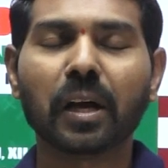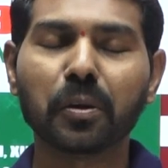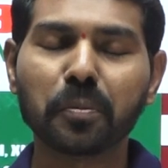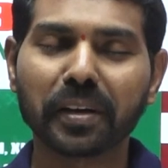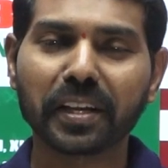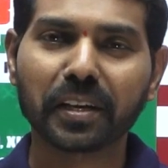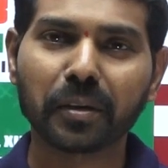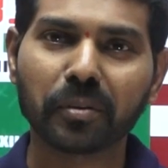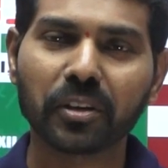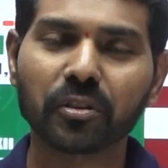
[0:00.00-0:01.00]
హలో మై డియర్
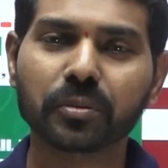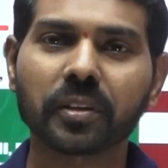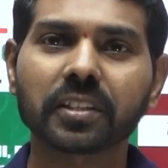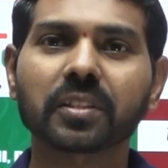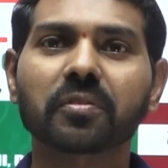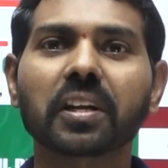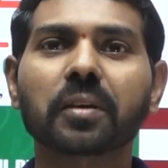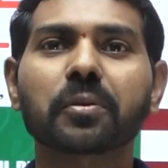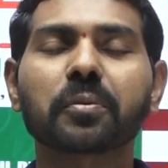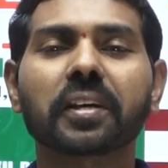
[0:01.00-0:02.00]
కాంపిటేటివ్ ఫ్రెండ్స్
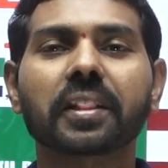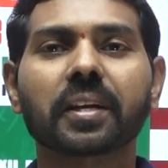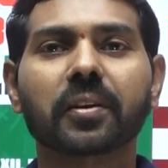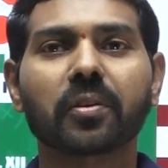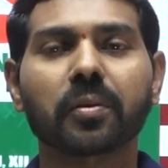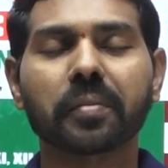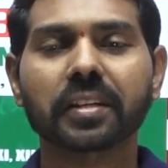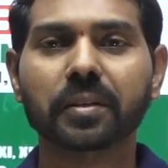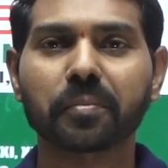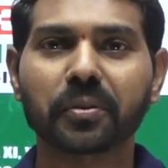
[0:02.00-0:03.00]
వెల్కమ్ టు మహేంద్ర అగర్వాల్
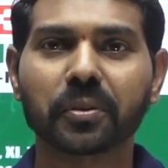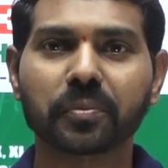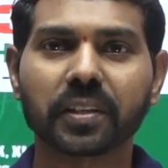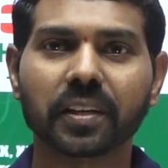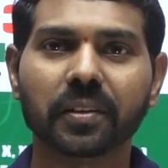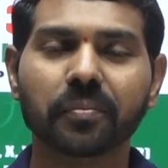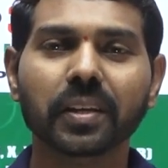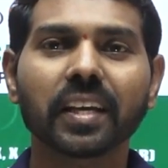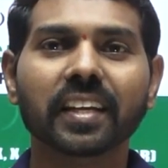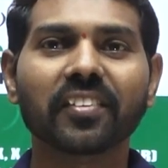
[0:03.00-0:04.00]
మ్యాసప్ యూట్యూబ్ ఛానల్
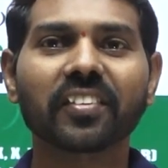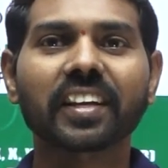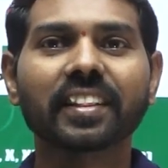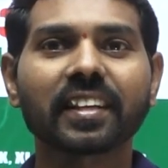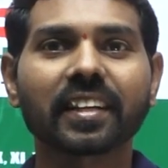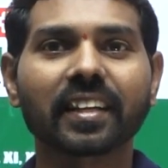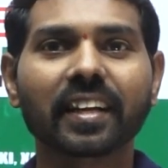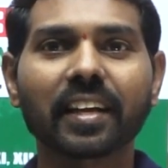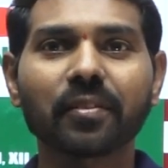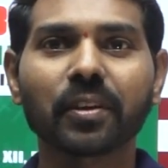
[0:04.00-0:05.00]
ఎవరైతే
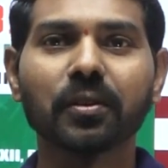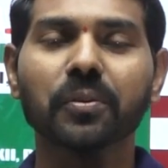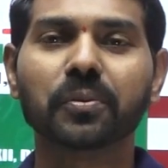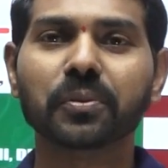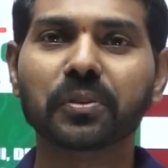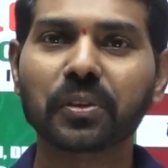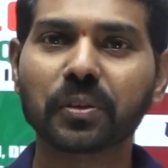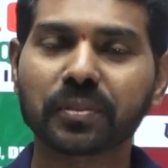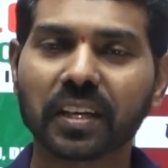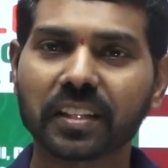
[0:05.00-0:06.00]
రైల్వేలో
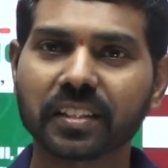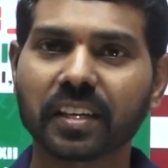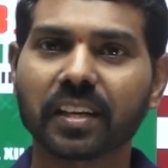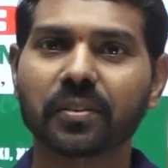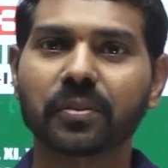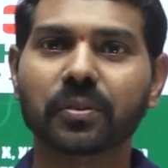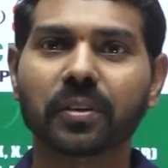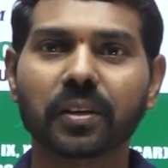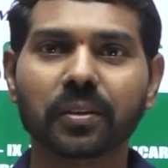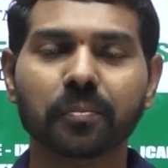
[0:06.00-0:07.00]
ఉద్యోగం
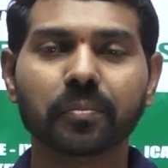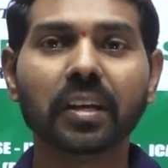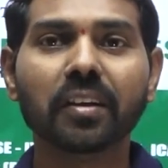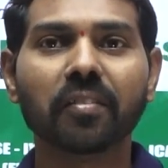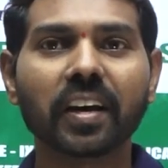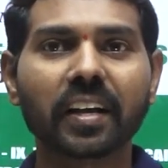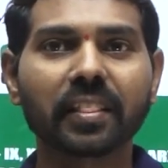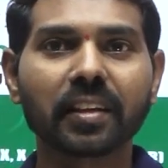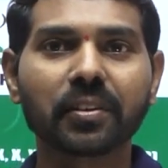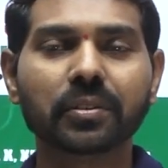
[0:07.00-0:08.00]
సాధించాలనుకుంటున్నారో
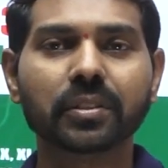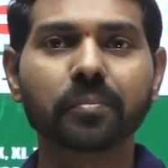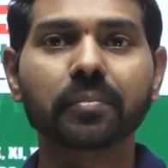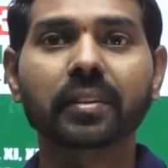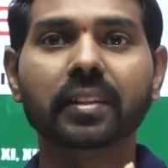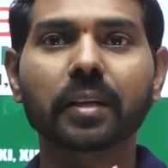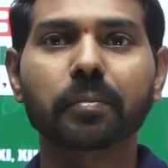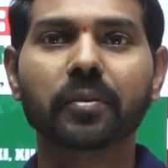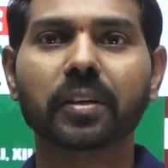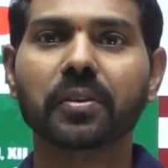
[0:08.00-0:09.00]
వారందరి కోసం
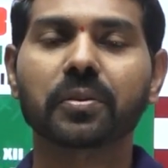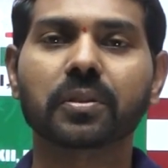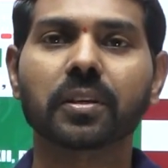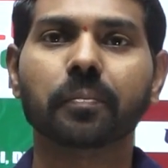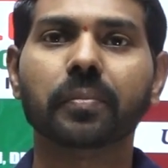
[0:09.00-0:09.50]
దీపావళి రోజున